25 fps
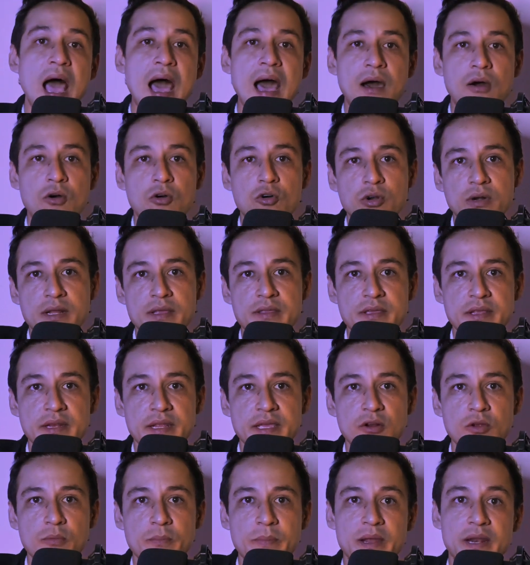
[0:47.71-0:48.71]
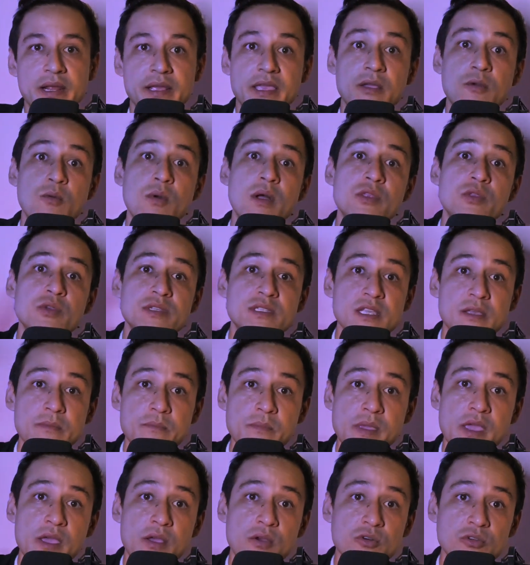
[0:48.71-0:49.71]
ahorra dinero para que cuando
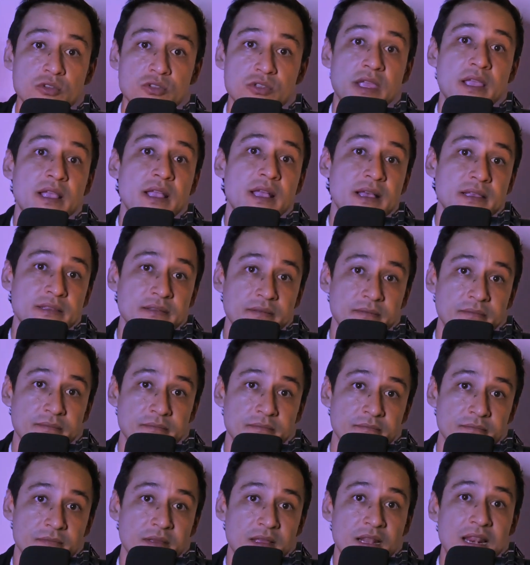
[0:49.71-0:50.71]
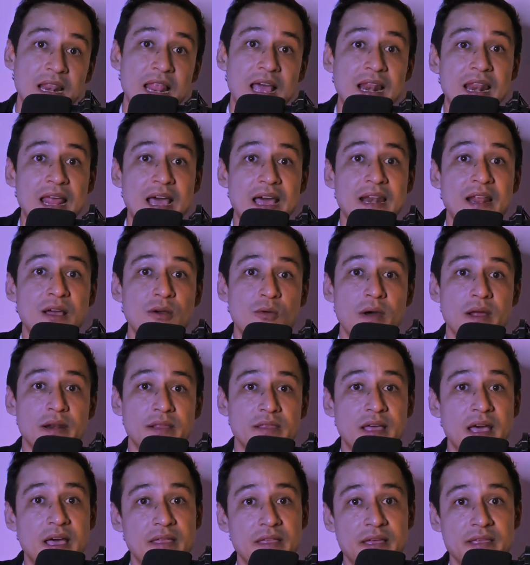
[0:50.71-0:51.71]
estés viejo tengas la lana
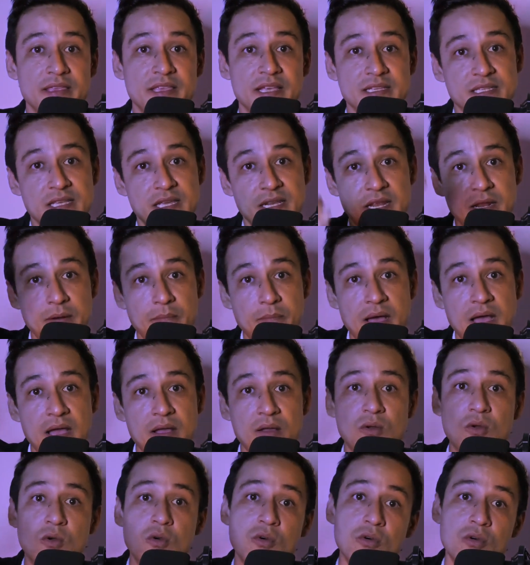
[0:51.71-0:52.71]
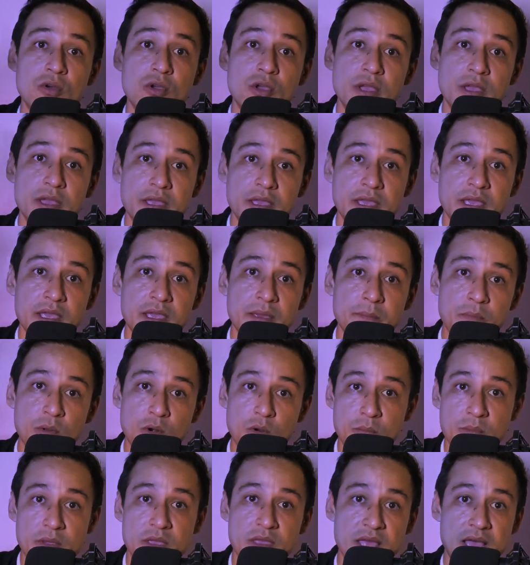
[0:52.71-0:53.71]
guardada, ya sea en el banco, en
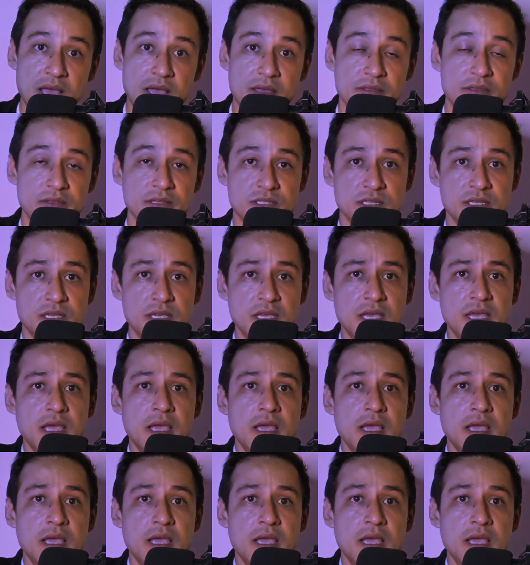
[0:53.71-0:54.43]
propiedades.